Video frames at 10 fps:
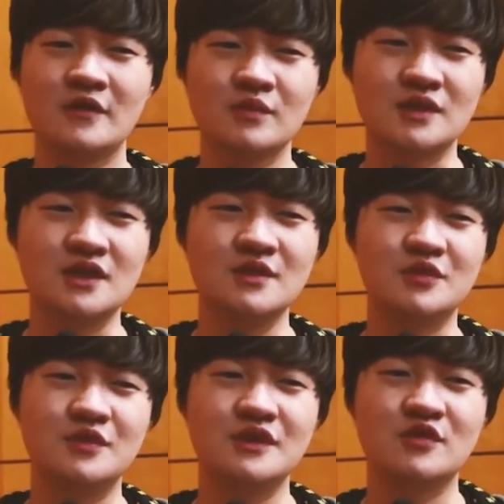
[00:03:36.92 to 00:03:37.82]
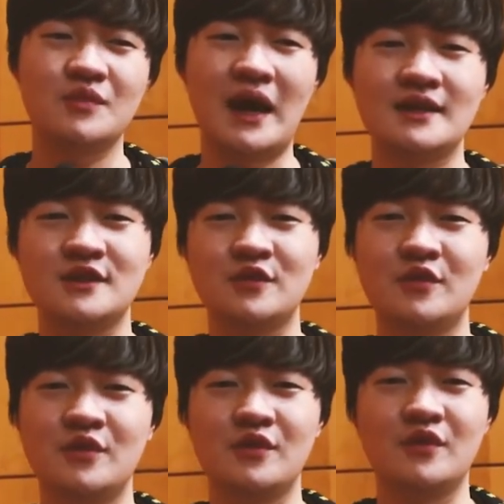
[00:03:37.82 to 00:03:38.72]
좀 그 부분이 좀
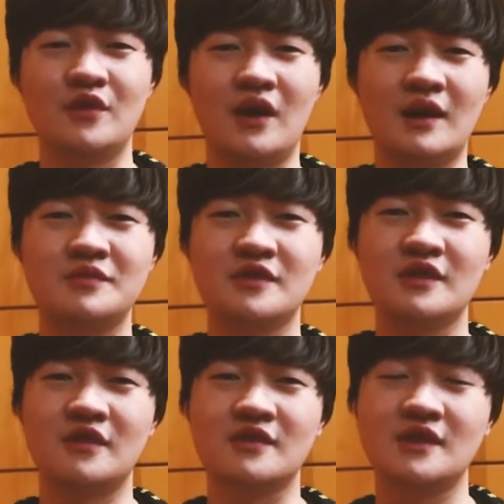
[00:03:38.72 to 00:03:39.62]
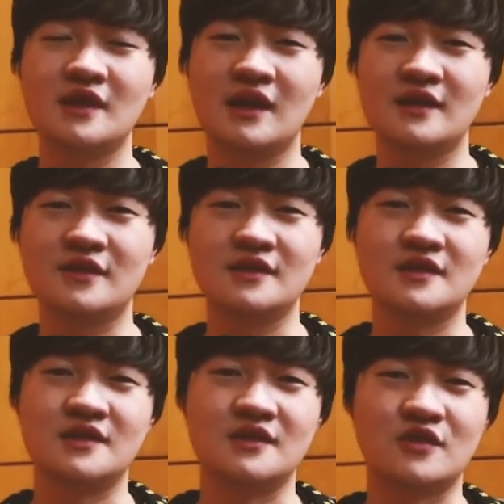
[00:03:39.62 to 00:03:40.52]
아쉽고 앞으로의
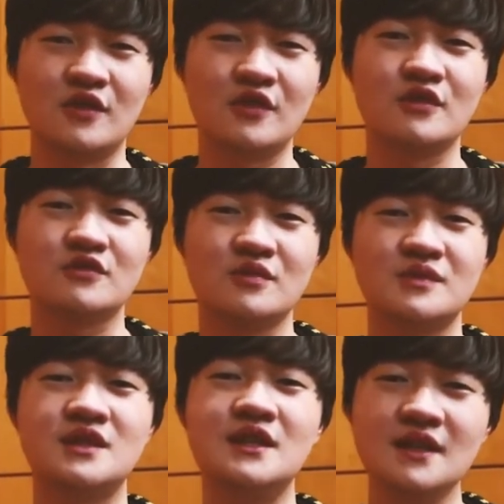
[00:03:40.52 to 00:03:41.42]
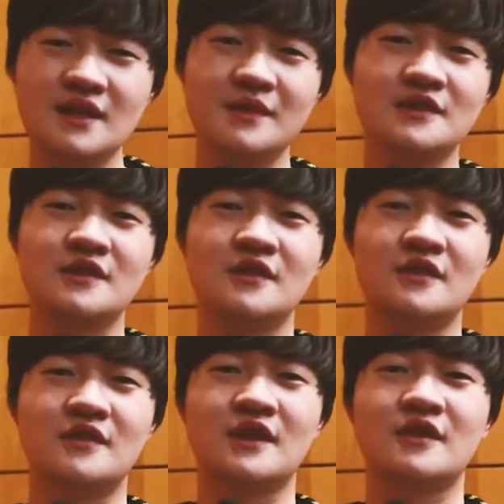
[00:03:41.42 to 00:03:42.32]
경기에서는 더더욱 좀
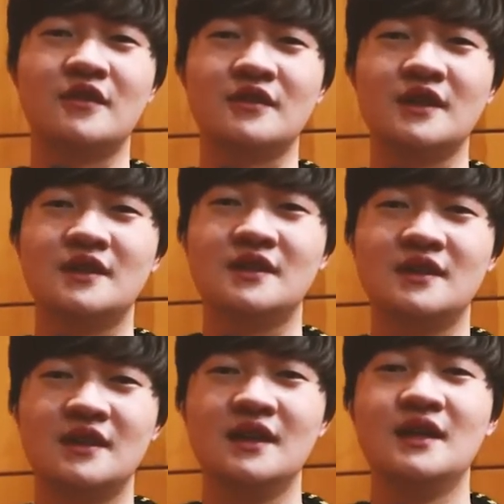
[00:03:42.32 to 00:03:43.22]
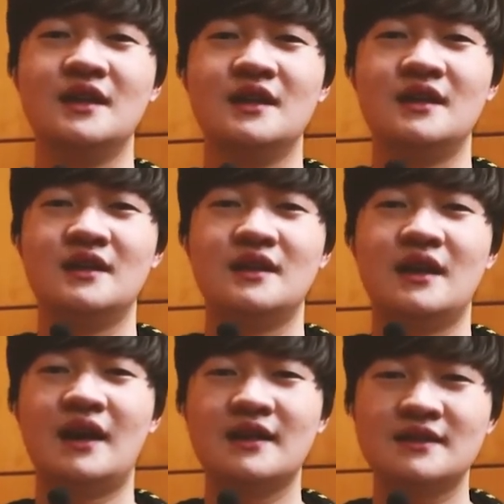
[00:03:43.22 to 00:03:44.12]
즐기면서 이렇게 경기를
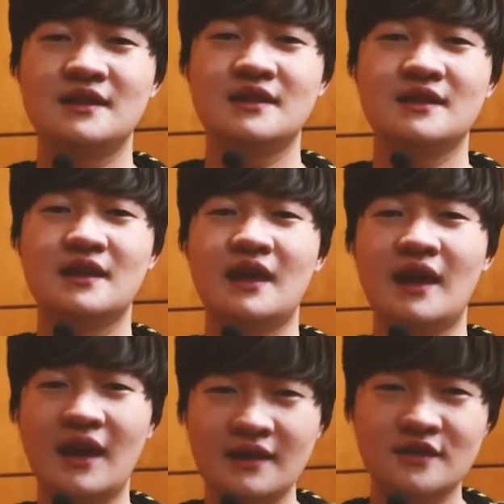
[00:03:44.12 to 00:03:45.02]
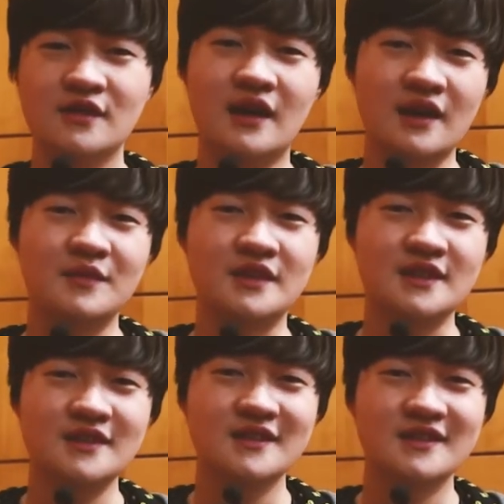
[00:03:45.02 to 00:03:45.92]
하나씩 헤쳐
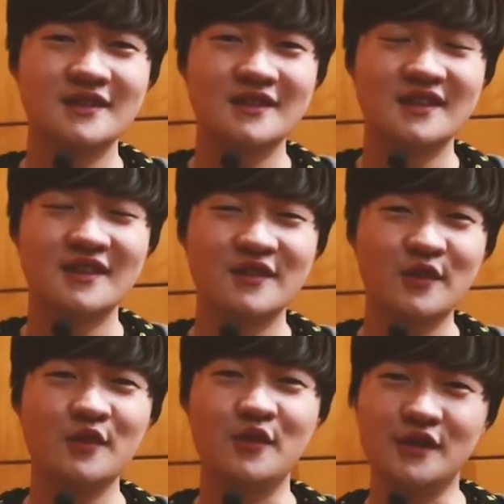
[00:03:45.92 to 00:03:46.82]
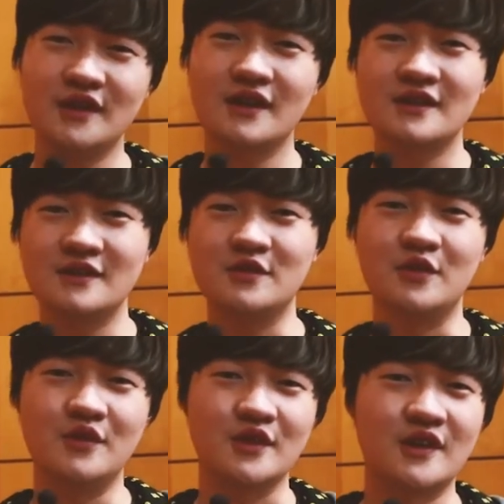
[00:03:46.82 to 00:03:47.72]
나가면은 또 오늘과 같은
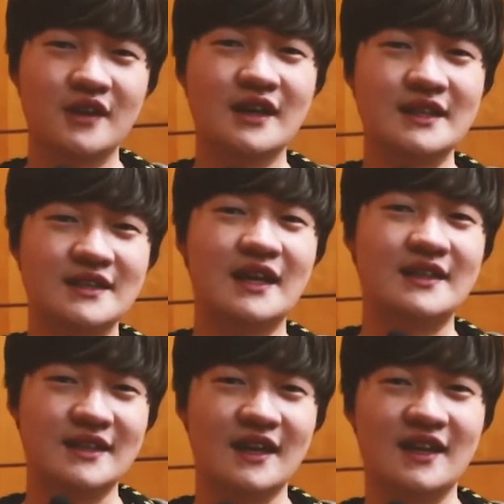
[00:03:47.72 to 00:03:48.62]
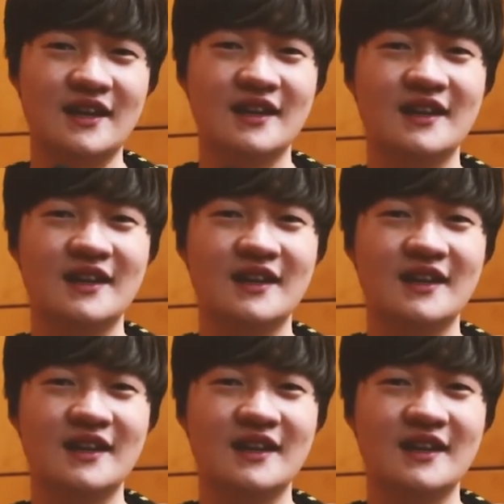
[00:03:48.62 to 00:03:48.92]
좋은 결과 있지 않을까